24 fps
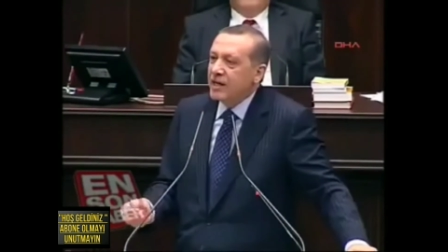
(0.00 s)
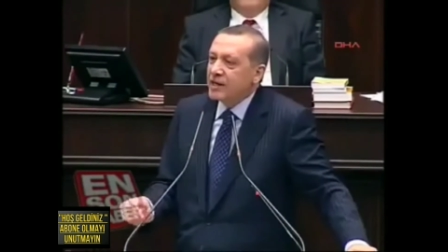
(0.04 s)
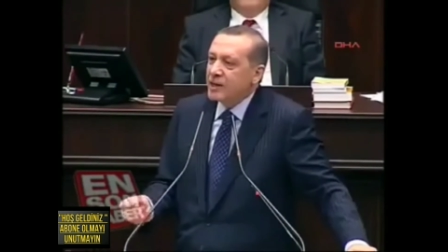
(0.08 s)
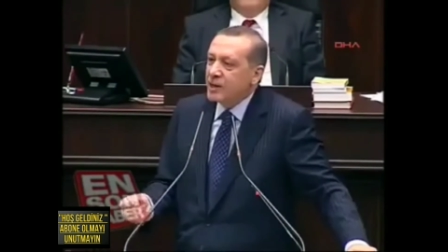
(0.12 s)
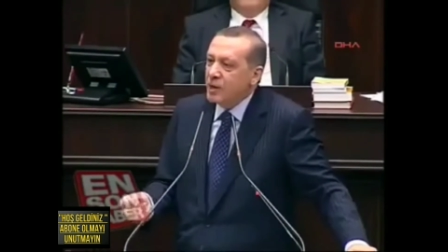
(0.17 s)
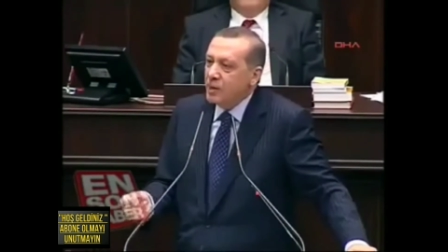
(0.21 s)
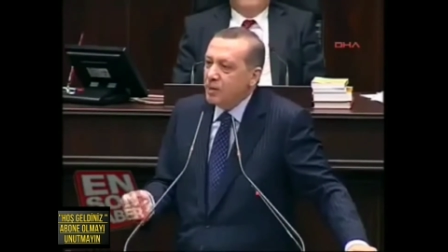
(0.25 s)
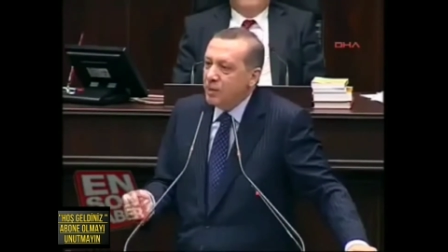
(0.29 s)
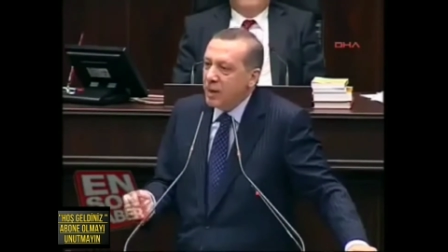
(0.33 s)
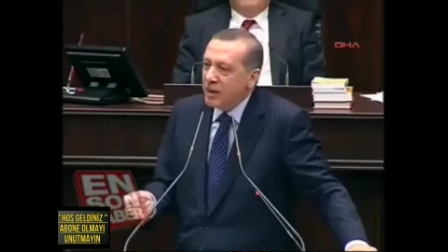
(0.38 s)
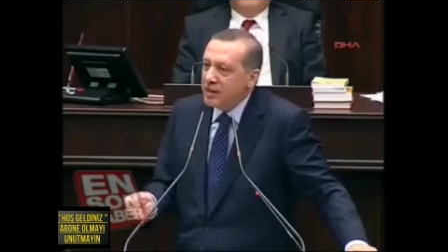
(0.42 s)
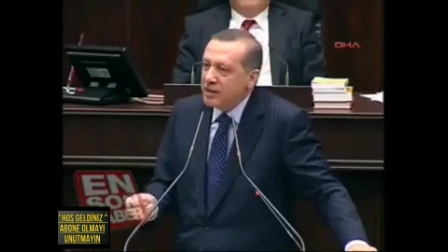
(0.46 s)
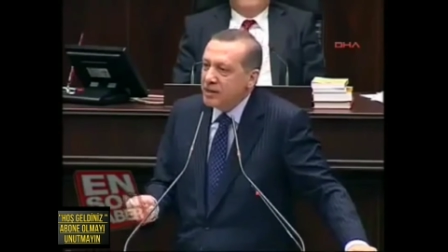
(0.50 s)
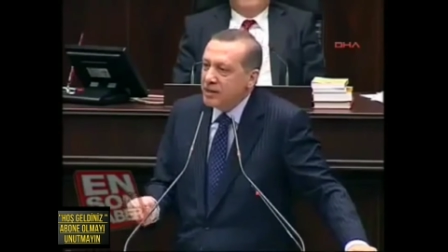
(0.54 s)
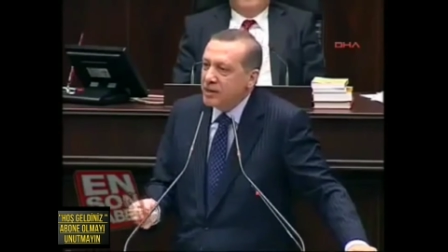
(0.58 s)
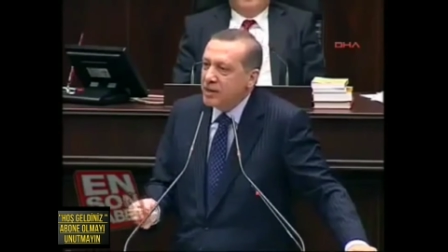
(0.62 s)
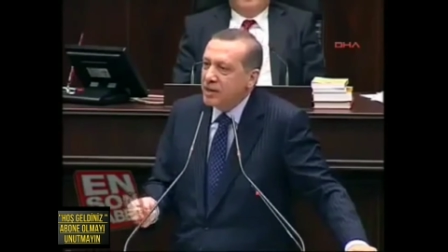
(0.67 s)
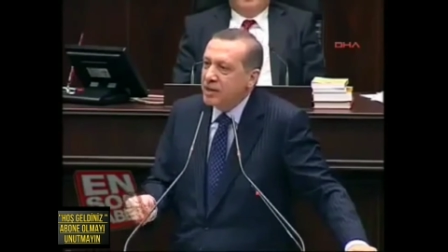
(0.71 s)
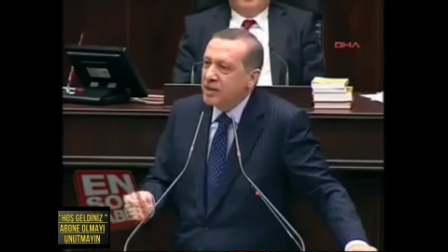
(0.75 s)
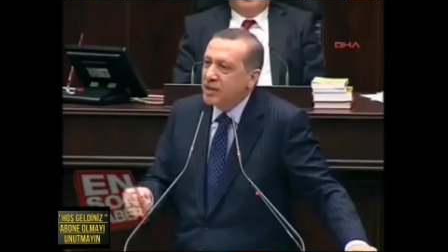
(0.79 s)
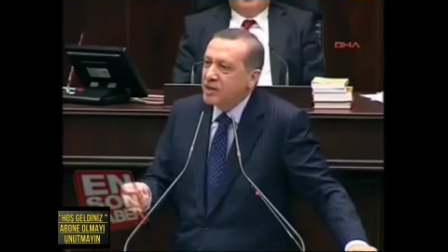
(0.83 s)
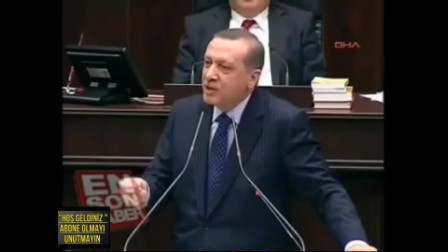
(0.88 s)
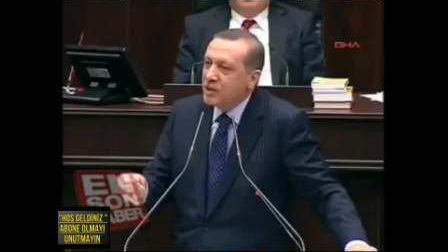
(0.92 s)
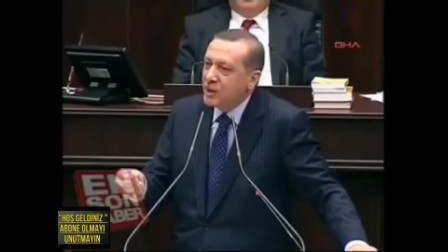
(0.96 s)
nasıl
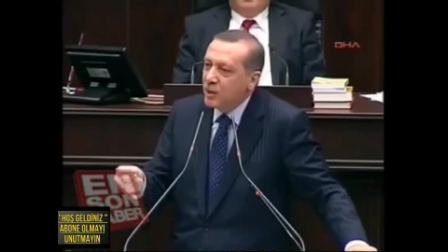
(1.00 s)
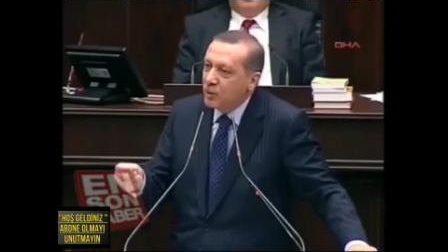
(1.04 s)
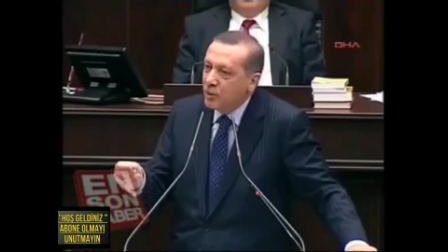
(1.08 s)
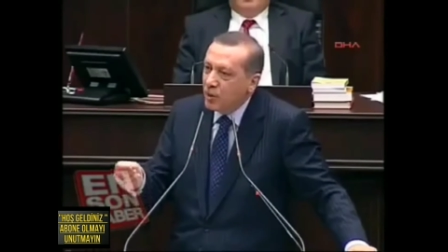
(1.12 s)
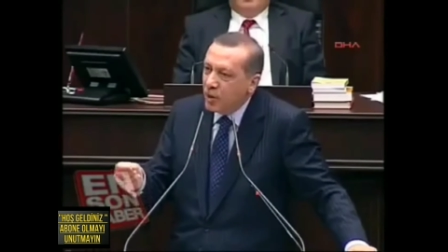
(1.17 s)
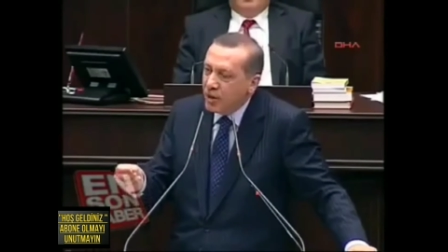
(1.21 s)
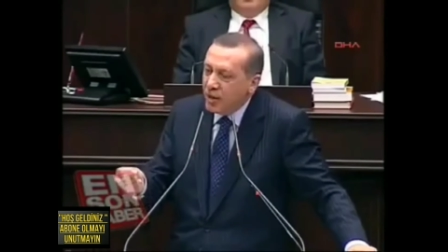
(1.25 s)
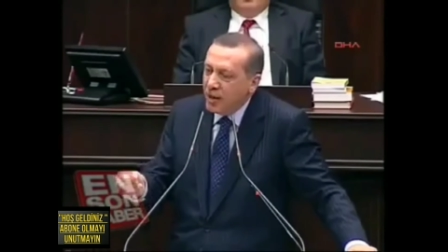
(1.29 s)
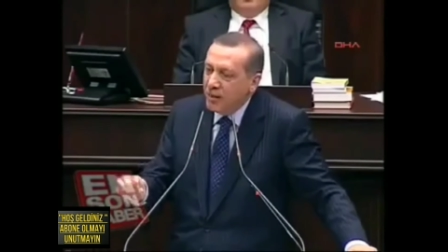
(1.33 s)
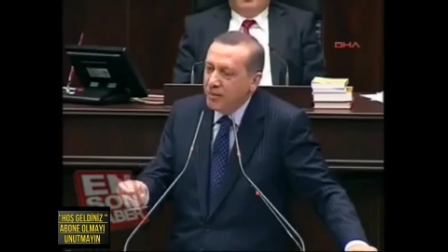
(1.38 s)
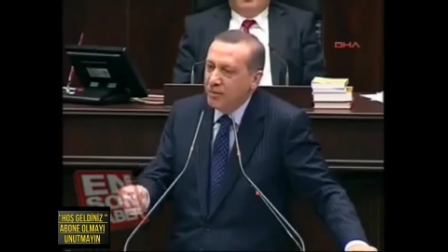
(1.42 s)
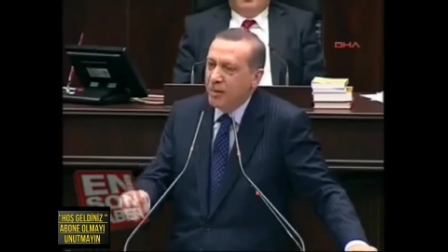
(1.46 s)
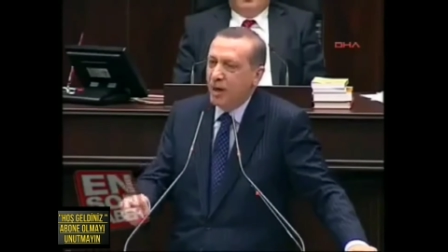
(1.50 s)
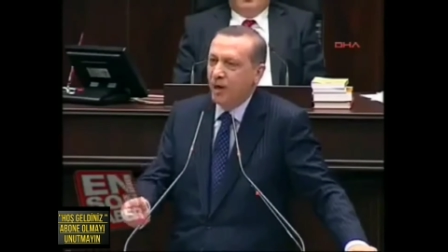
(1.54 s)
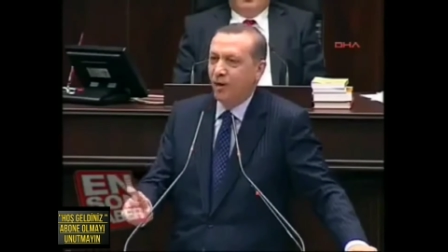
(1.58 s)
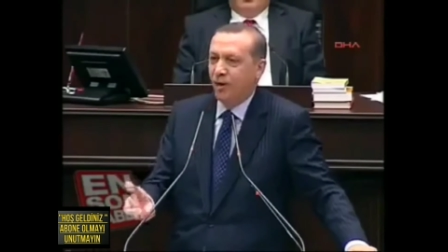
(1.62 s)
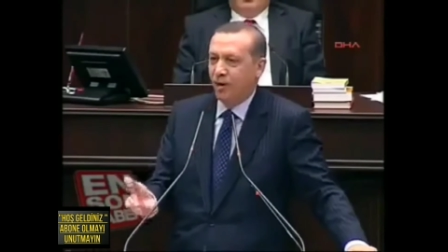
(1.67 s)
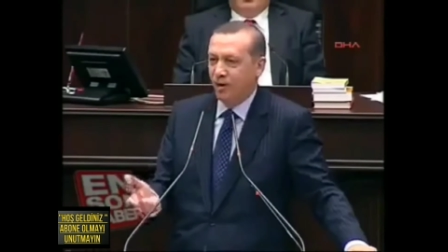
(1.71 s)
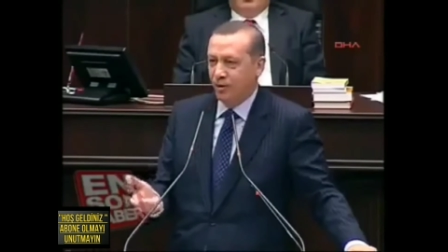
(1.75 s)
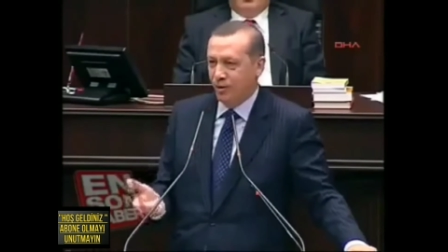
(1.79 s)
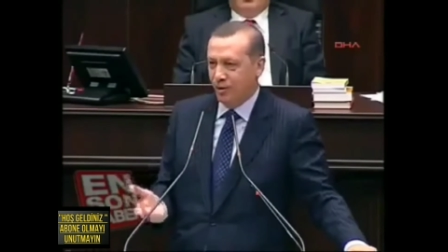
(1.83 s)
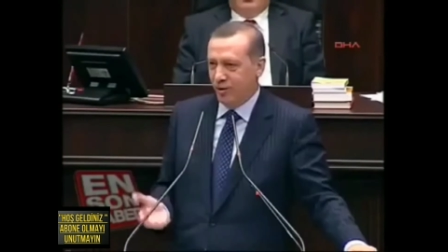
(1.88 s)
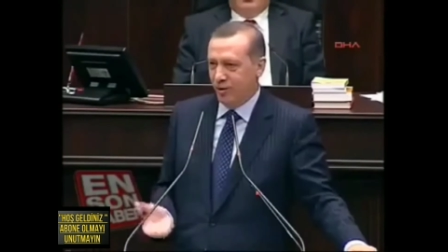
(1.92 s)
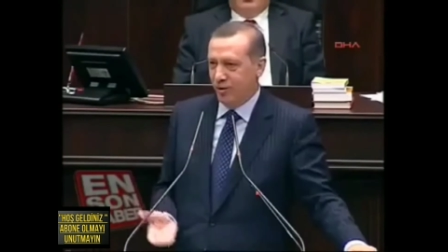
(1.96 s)
batırdığı işte buradan belli
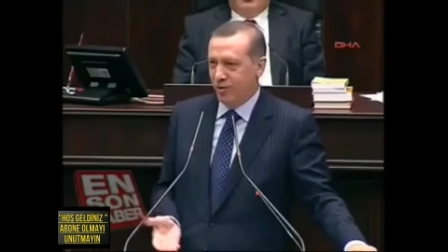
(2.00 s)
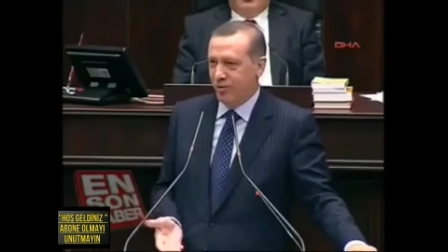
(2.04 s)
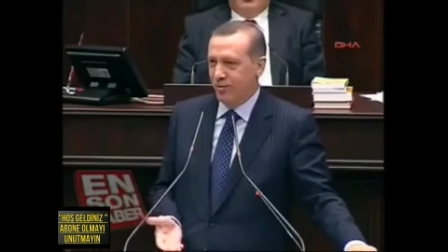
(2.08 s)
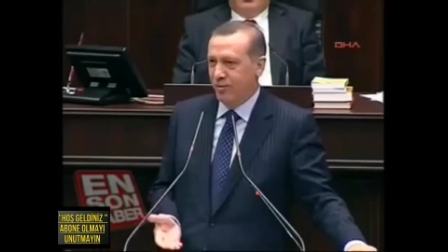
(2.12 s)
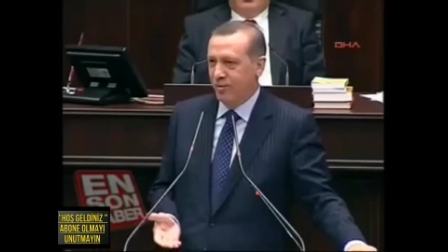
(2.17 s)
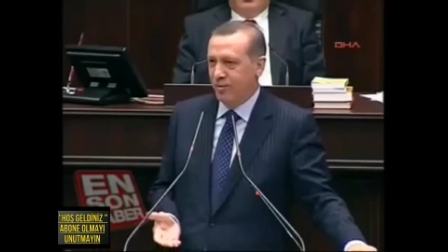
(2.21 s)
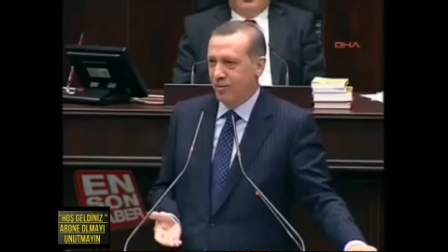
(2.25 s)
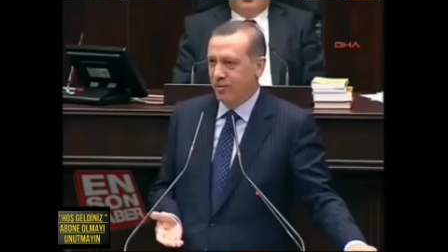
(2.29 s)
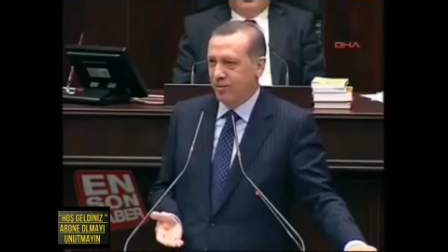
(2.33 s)
oluyor.